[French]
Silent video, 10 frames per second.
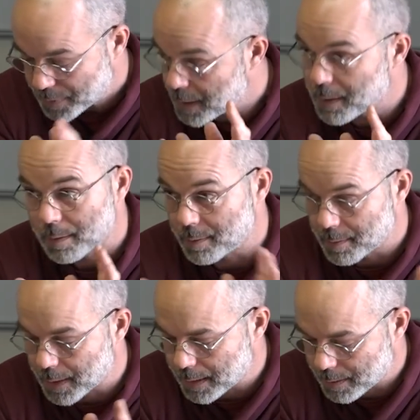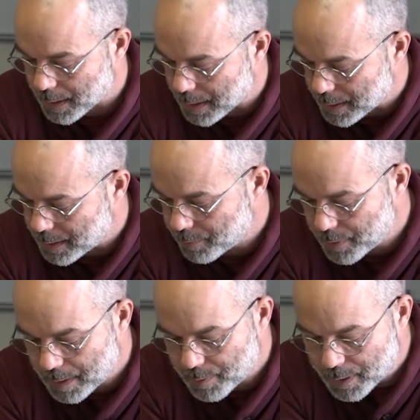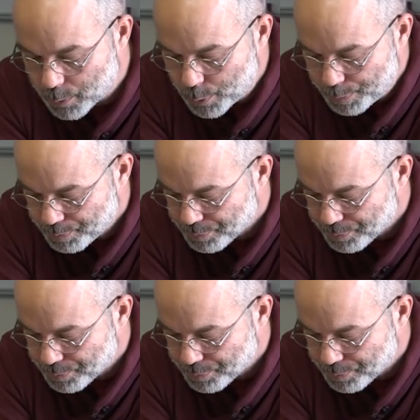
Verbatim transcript: et euh, très critiques vis-à-vis des deux.